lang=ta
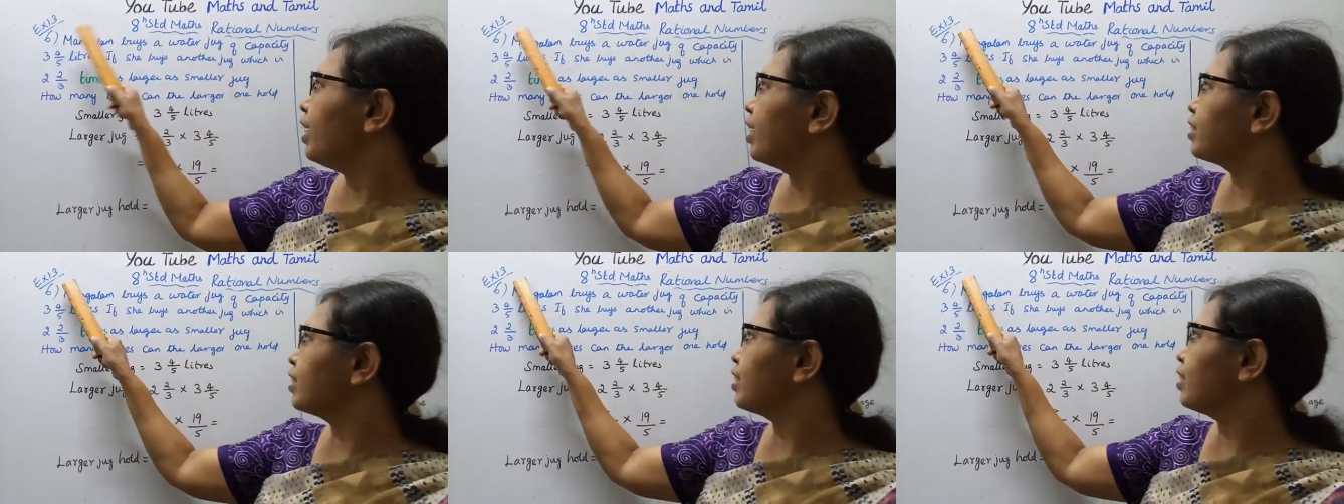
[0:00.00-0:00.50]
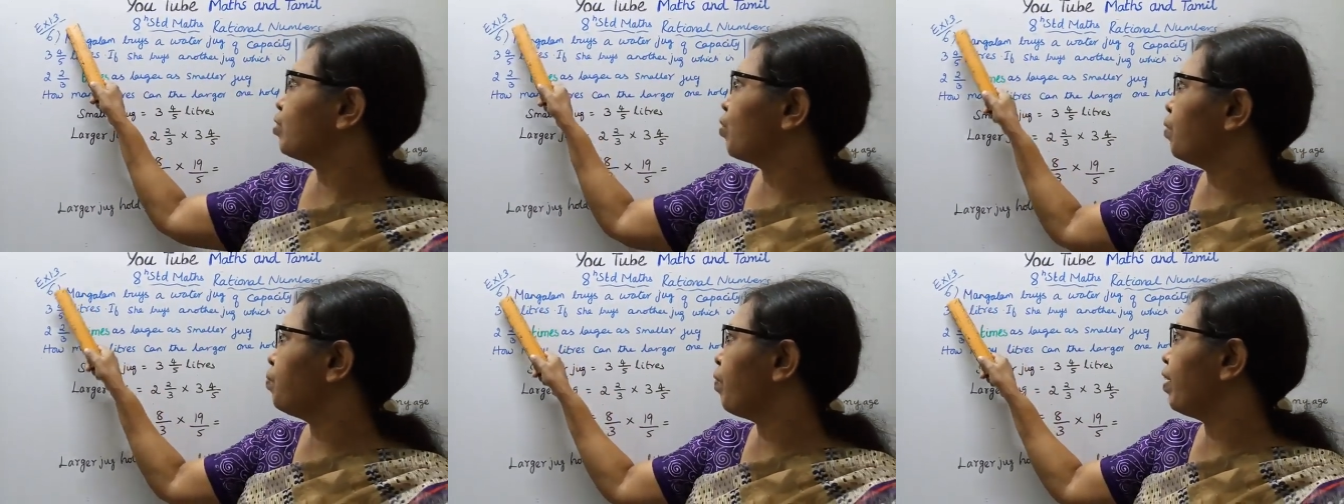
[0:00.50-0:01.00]
எக்ஸசைஸ்
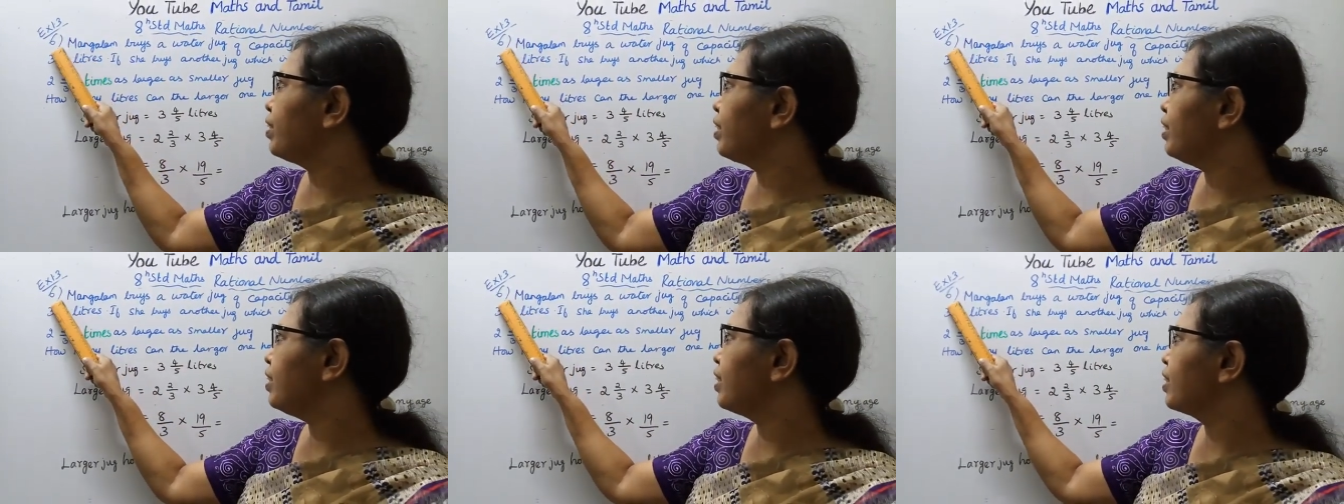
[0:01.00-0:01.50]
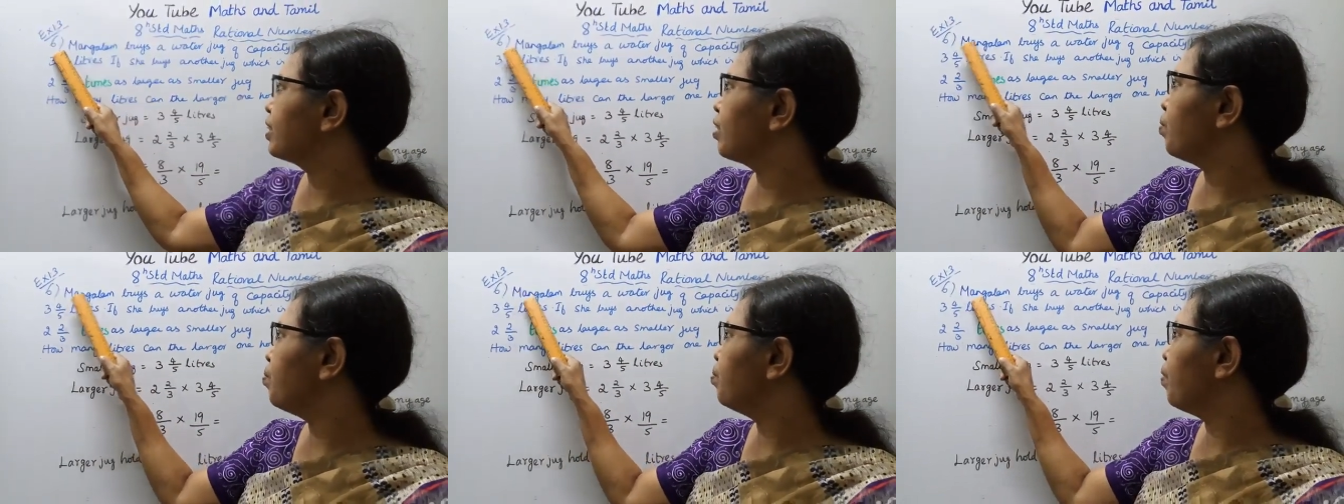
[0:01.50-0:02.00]
ஒன் பாயிண்ட் த்ரீ சிக்ஸ்
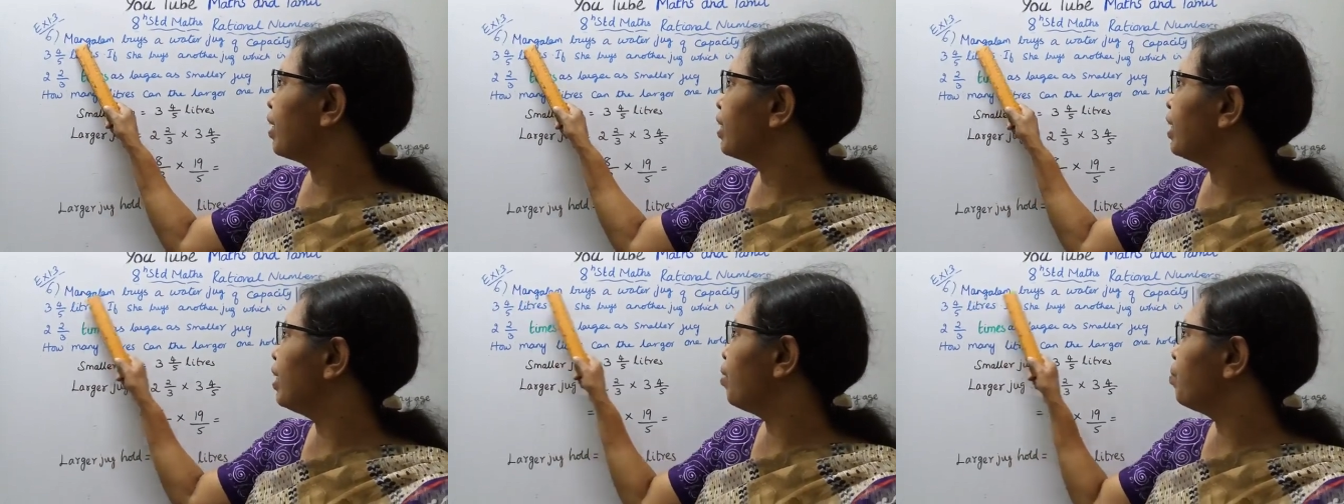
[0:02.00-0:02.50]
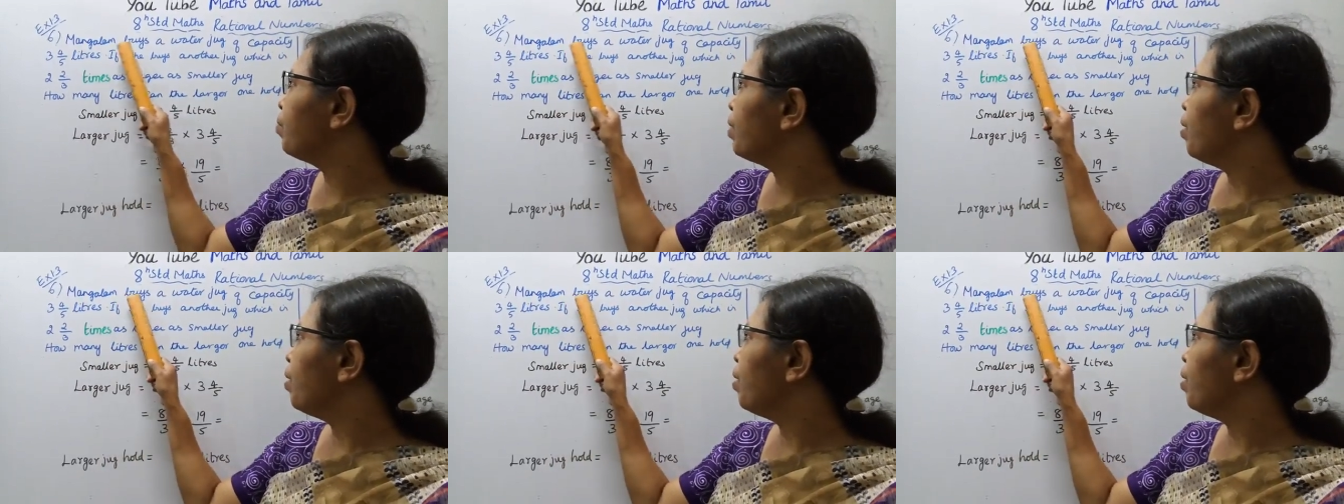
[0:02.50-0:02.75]
மங்களம்